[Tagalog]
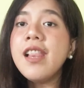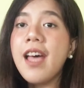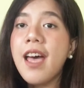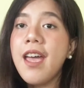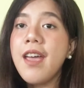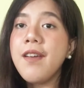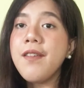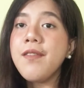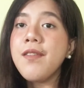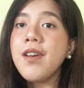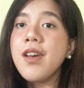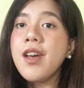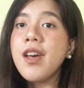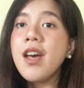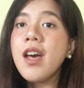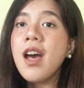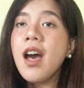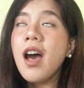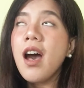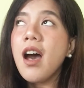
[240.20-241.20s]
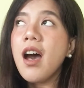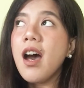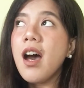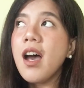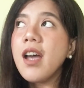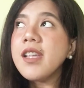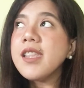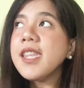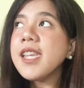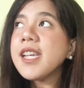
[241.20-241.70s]
life,
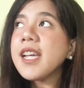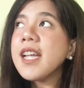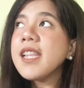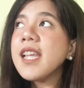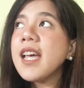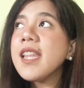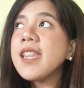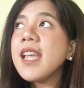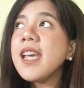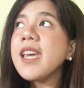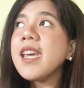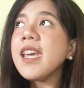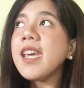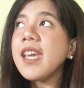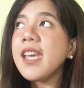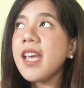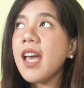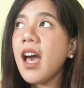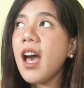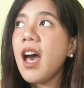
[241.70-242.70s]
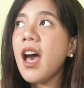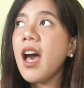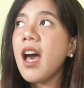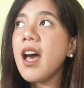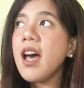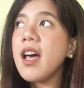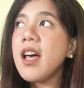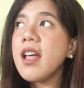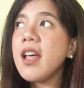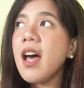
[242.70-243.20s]
uh, hindi ka na nahihiya
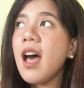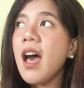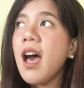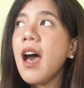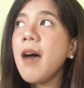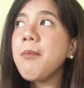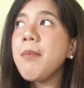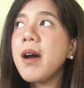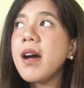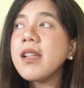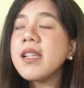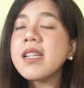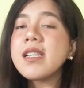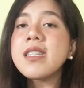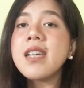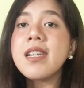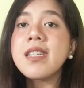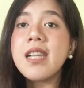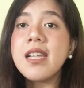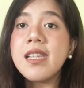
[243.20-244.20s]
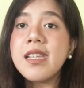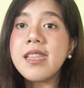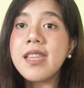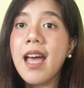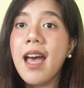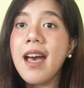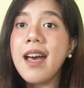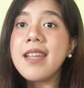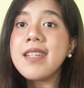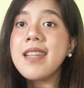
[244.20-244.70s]
habang
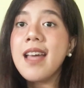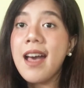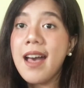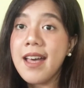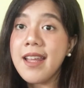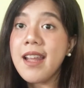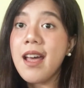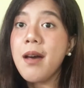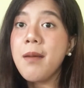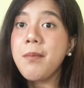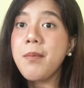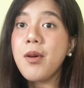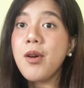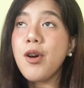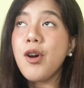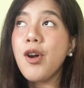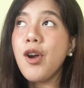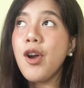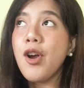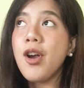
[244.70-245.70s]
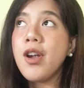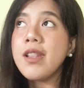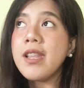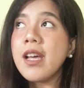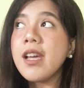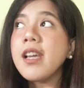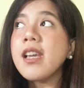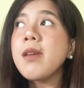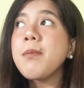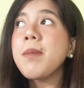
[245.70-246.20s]
nagsasalita ka sa harap or
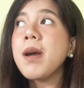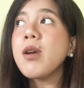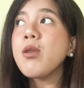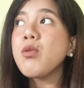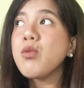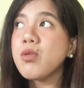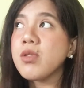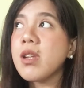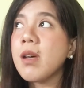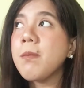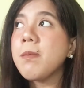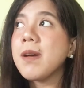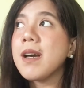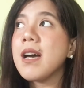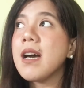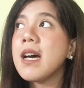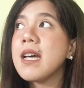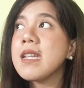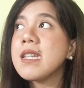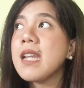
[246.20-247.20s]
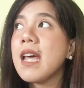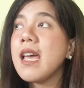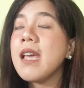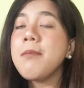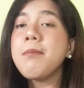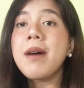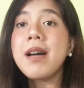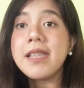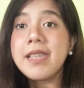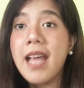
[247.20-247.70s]
nakikipag-usap ka sa
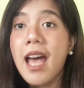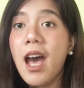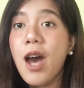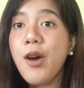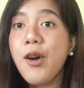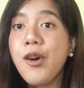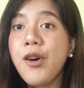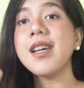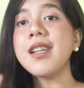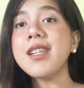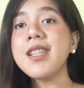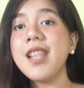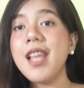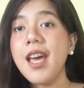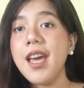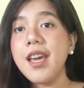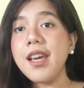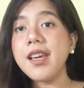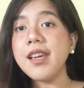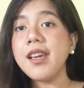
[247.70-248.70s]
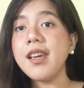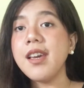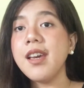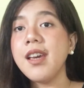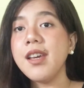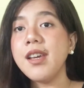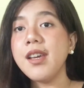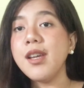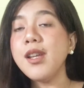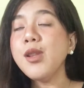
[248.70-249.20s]
ibang tao. Just like
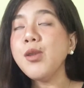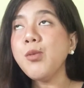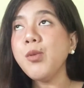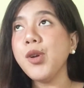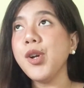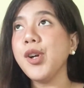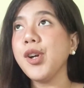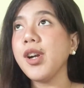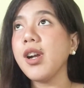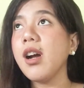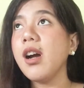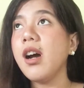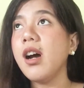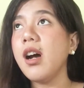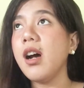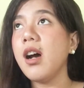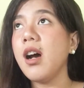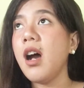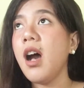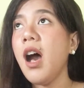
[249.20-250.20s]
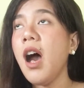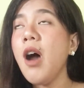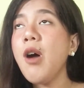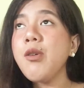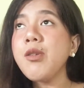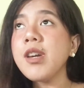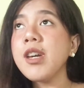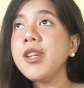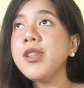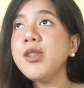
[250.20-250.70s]
in work, uh, how
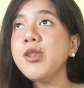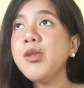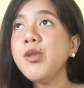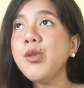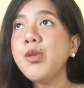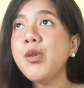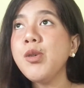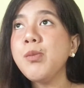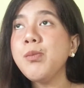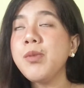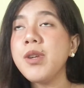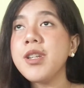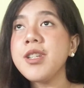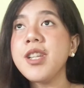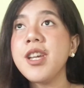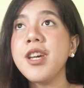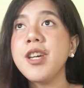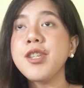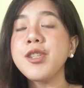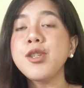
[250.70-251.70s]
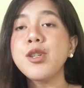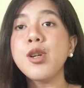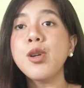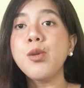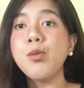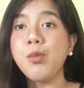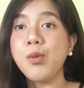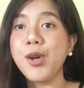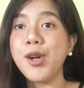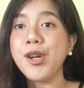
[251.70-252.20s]
can you present your
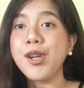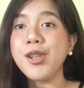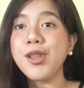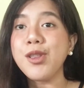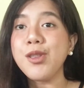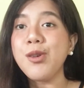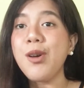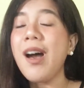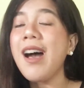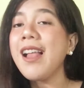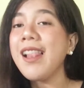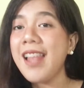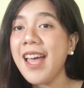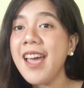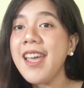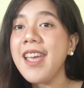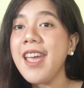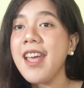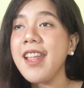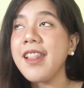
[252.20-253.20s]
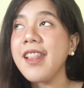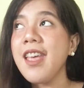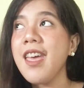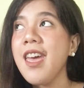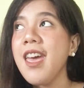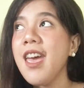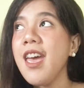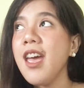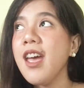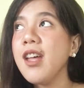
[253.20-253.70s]
work to a client?
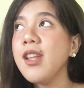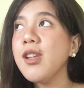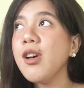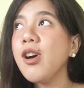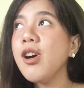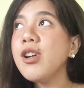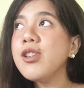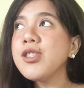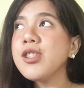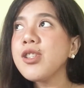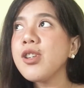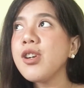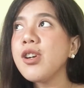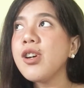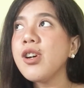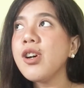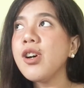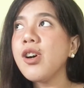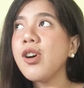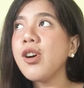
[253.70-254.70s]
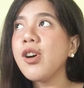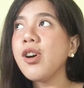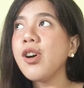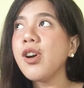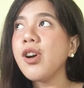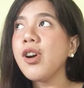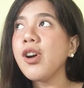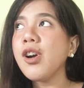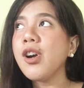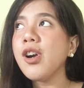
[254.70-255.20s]
And also,
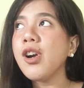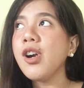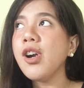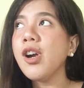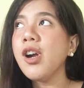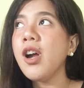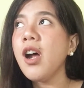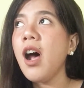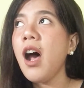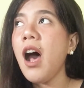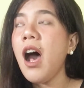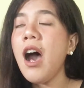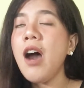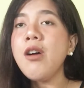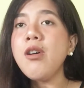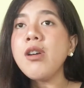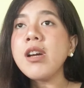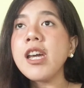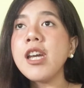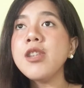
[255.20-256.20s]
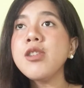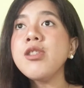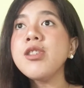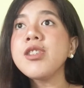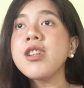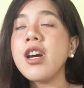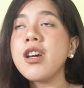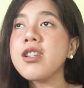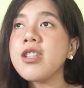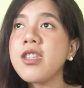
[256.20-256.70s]
or how can you
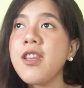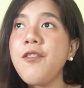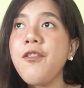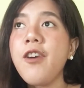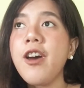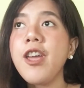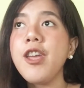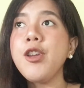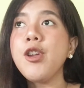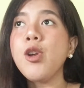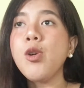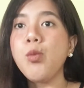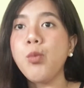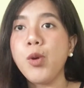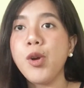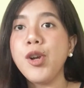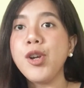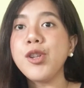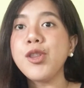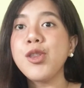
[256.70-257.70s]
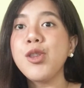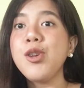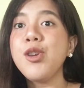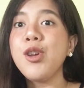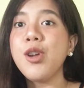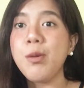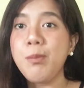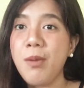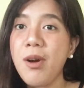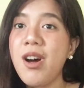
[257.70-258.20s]
justify your work to
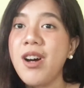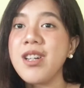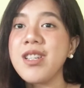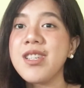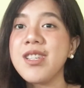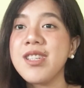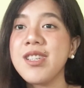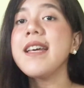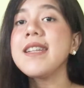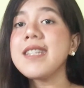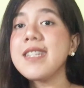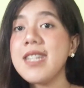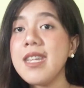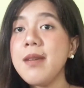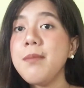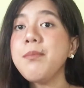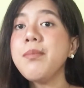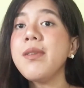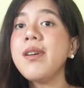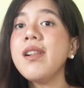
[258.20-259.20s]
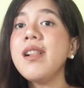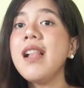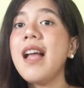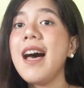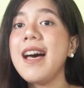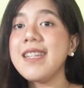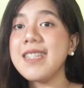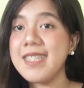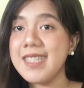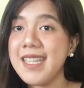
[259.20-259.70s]
your boss? As simple
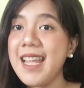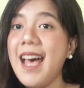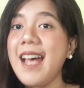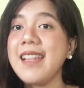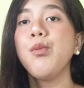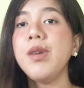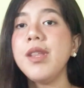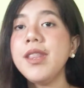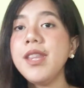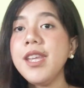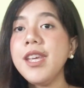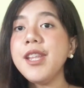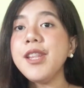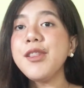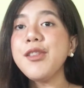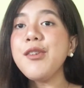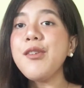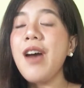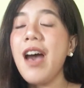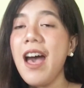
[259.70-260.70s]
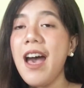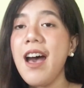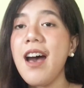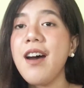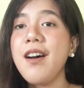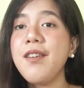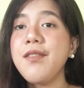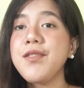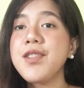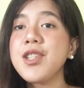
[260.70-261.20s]
as that. We need to
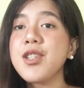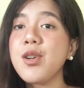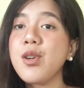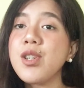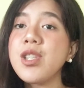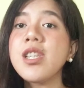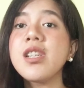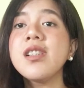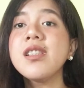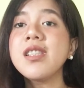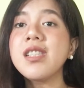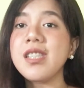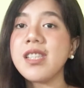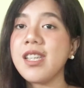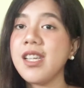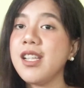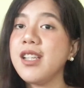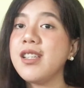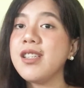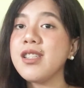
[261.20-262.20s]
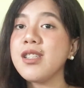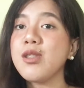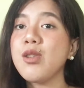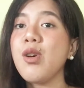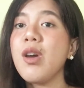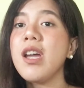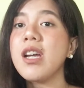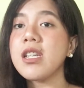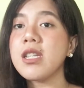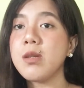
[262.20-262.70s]
have social skills to
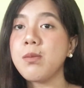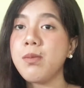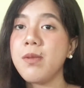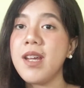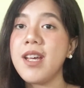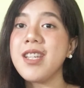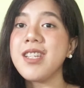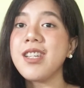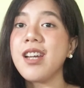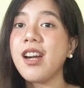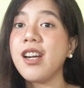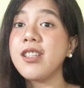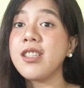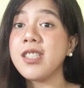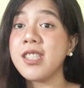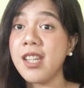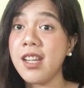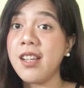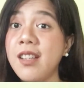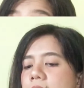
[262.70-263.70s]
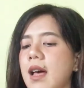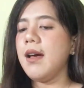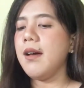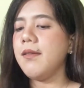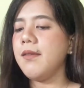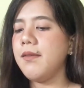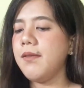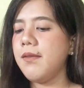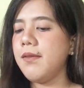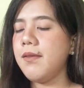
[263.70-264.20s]
express
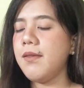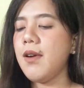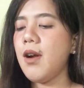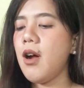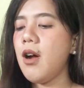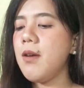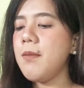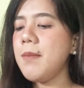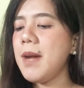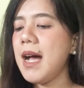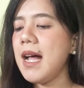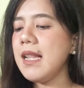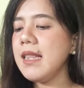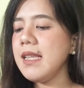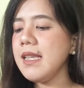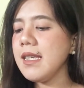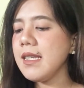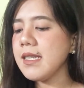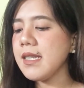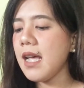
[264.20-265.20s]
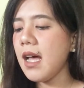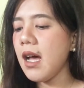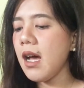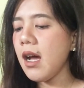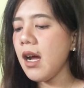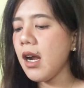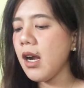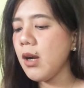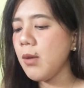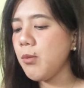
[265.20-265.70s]
ourselves. From Alisa
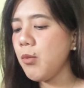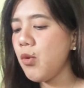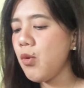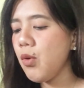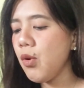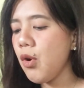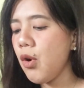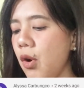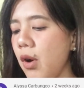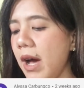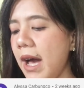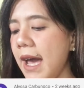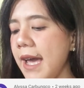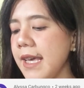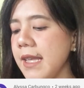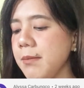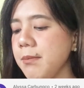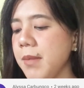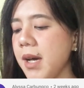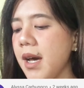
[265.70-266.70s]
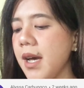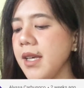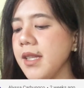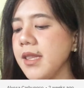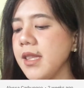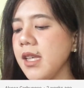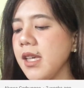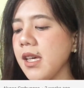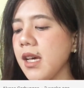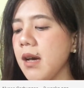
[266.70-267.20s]
Carbunco, kahit ba
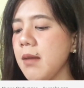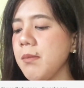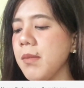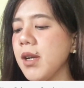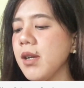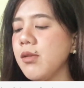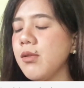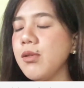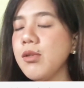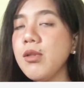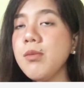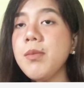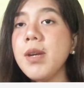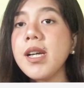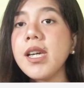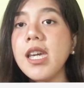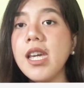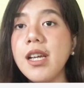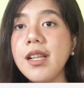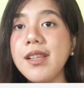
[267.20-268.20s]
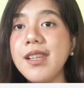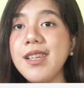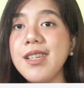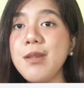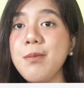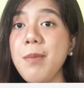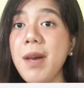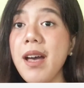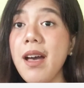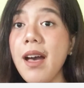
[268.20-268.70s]
hindi ka marunong
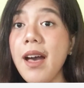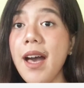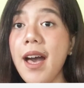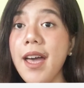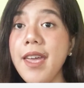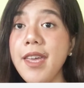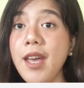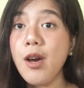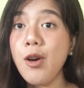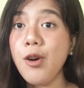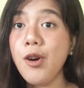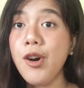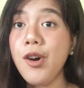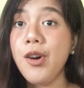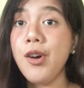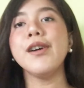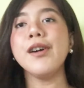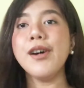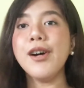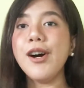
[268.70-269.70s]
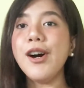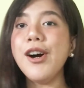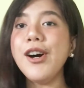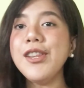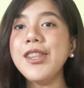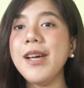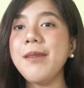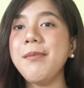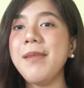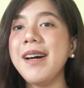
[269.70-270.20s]
mag-English, makakaya ko? Oo
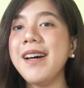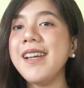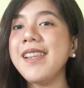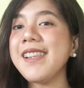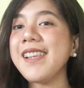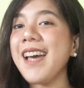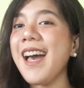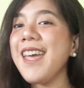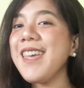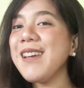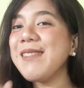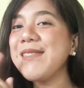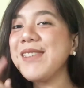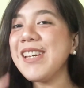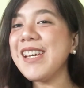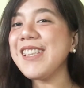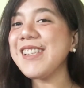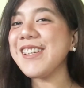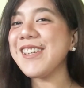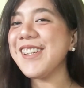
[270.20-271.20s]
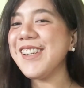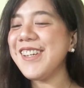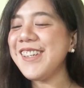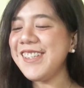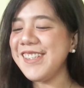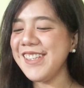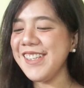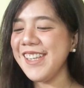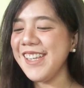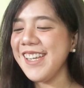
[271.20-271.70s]
naman, kaya mo yan,
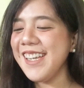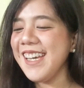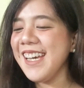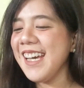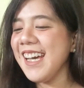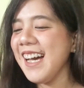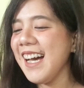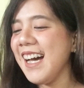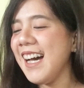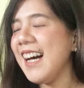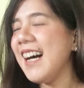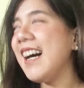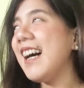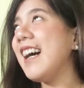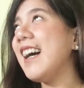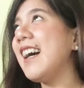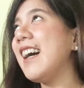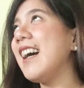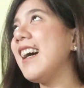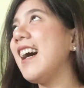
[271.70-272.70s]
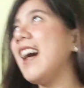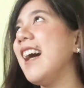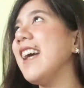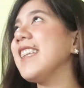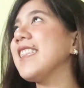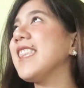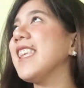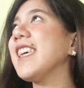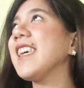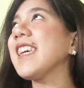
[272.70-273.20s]
girl! Uh,
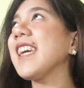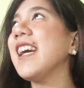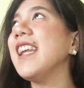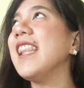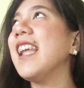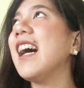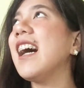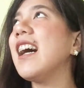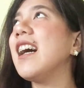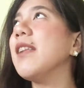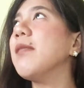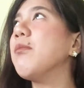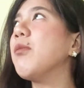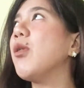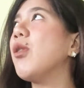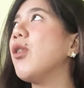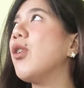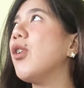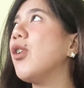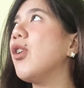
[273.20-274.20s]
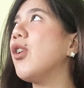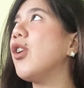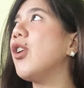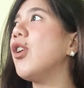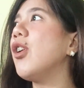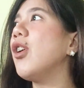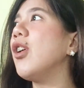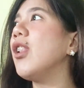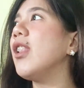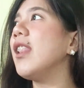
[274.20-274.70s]
I think kailangan mo
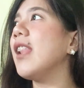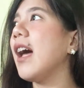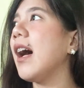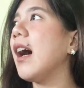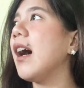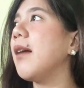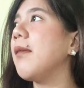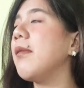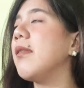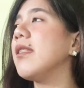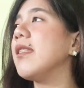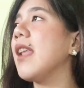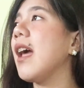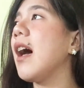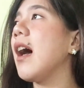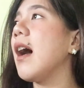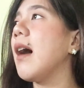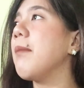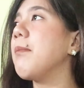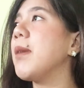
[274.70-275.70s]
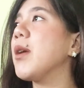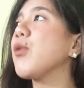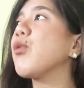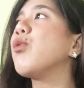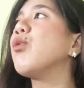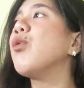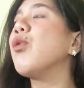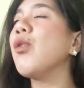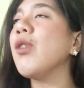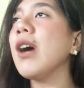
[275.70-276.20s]
lang na
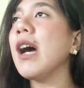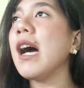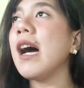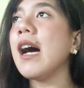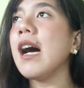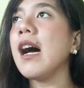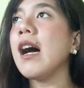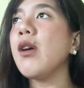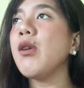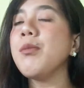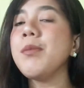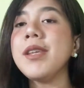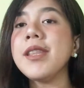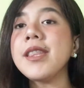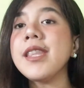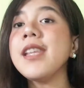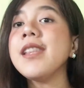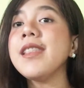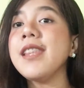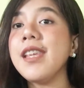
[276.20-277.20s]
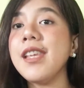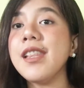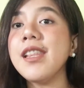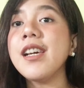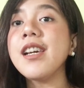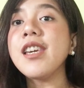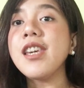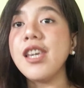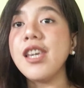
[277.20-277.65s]
marunong ka umintindi ng